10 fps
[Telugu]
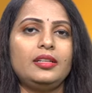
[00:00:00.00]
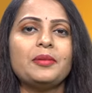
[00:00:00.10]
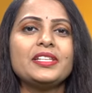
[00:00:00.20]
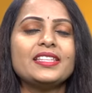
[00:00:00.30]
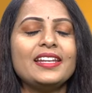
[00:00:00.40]

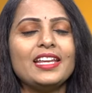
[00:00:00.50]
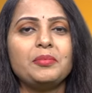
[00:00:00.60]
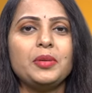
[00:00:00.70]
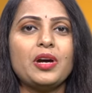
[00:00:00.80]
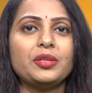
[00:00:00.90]
నమస్తే నేను
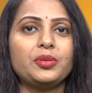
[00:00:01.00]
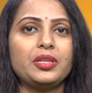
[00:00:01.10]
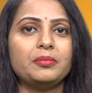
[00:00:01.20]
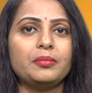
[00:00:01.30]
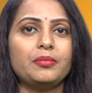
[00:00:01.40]
మీ
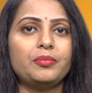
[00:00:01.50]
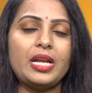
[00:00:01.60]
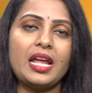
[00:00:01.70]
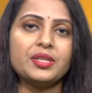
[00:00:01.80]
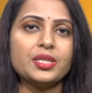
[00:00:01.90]
మాధురి
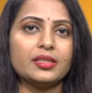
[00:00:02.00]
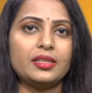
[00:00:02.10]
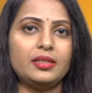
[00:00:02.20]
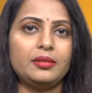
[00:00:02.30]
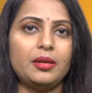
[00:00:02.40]

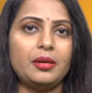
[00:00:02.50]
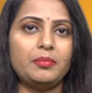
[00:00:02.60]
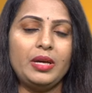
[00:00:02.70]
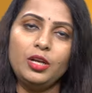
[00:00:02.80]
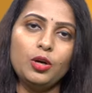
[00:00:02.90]
ప్రాణశక్తి
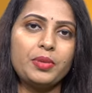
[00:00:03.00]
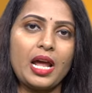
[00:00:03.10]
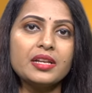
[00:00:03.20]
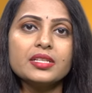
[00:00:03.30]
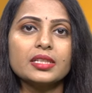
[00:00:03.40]
మనలో
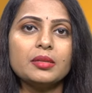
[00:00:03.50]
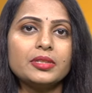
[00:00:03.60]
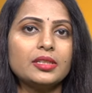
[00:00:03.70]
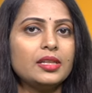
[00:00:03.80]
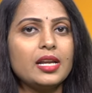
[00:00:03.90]
ప్రాణశక్తి
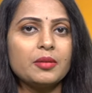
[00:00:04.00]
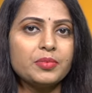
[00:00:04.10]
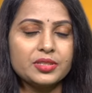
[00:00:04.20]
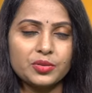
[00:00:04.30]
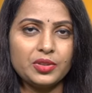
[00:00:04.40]
మనల్ని
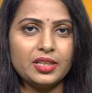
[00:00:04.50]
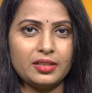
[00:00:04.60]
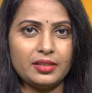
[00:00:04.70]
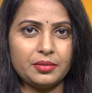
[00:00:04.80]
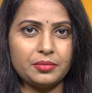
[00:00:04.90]
నడిపిస్తుంది
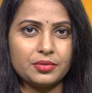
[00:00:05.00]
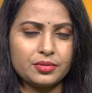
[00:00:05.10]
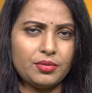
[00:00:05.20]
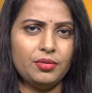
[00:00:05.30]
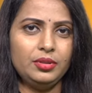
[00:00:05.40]
అంటారు
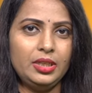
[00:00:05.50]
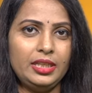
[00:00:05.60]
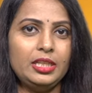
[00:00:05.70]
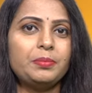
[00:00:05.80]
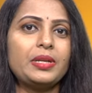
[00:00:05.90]
సో
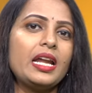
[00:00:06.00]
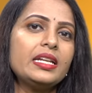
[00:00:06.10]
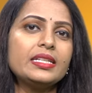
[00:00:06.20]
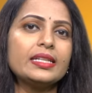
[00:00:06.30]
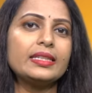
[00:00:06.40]
ఈ
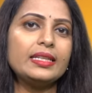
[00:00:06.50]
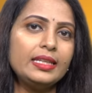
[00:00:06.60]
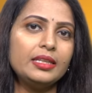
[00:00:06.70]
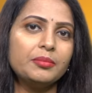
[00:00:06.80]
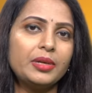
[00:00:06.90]
ప్రాణశక్తిని
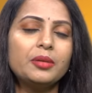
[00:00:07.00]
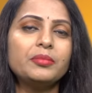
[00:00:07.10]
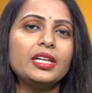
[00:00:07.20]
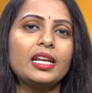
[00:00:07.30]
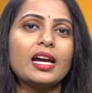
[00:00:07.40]
మనం
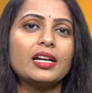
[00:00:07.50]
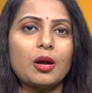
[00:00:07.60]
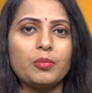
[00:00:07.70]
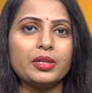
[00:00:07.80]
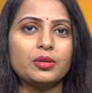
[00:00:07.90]
ఎలా
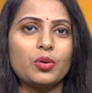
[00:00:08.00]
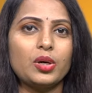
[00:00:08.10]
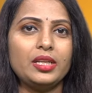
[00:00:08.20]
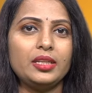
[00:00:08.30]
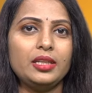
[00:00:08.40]

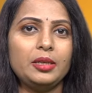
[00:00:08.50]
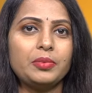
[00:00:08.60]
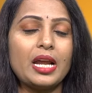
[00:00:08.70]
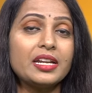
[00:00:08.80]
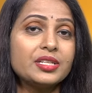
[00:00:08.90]
కాపాడుకోవాలి ఈ
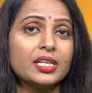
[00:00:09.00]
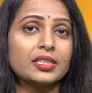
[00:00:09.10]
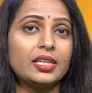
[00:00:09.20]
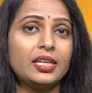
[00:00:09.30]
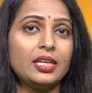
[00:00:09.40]

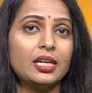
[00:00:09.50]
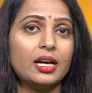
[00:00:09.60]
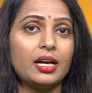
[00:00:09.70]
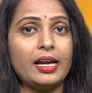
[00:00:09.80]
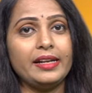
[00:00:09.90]
ప్రాణశక్తి
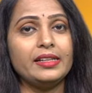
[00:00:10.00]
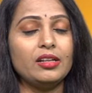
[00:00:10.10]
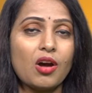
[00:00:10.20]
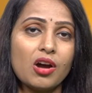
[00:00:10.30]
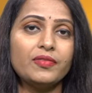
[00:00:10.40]
అండ్
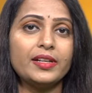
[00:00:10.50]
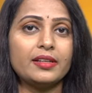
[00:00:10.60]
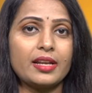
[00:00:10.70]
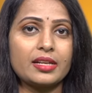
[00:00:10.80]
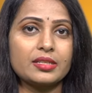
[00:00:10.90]
లా ఆఫ్
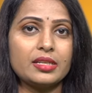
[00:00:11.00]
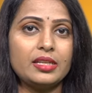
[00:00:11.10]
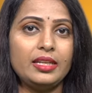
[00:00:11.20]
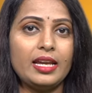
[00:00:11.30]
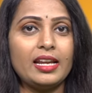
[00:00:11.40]

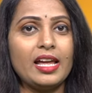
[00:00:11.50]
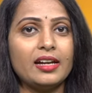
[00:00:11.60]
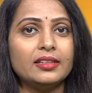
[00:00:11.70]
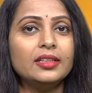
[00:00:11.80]
అట్రాక్షన్ని ఎలా